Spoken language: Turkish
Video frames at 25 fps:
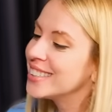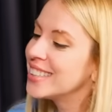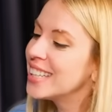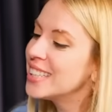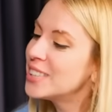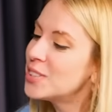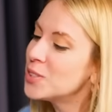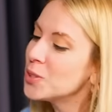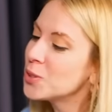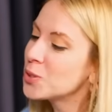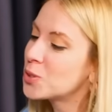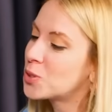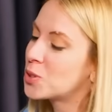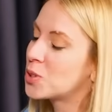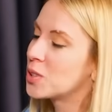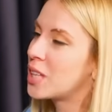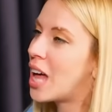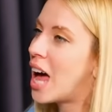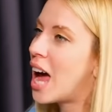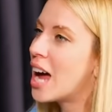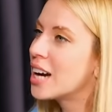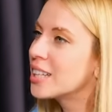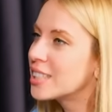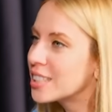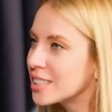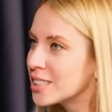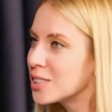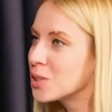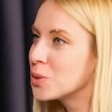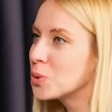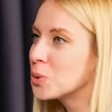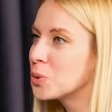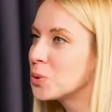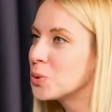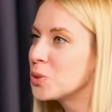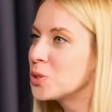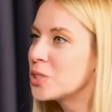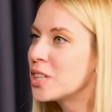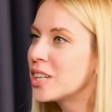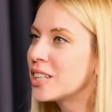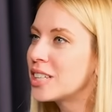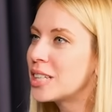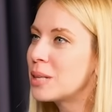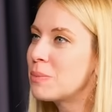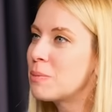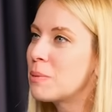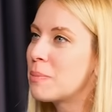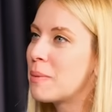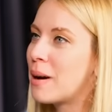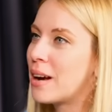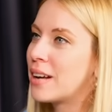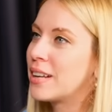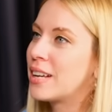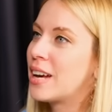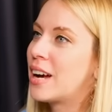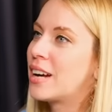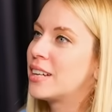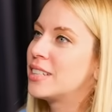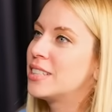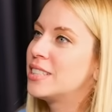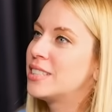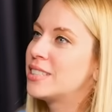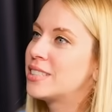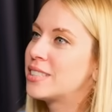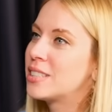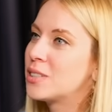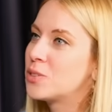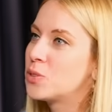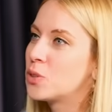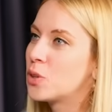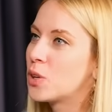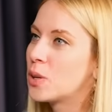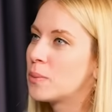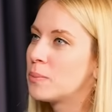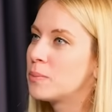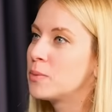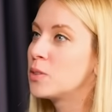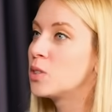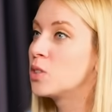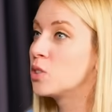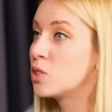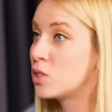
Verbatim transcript: ne diyorsun? Herkese dokunacak gibi ben yani hissediyorum.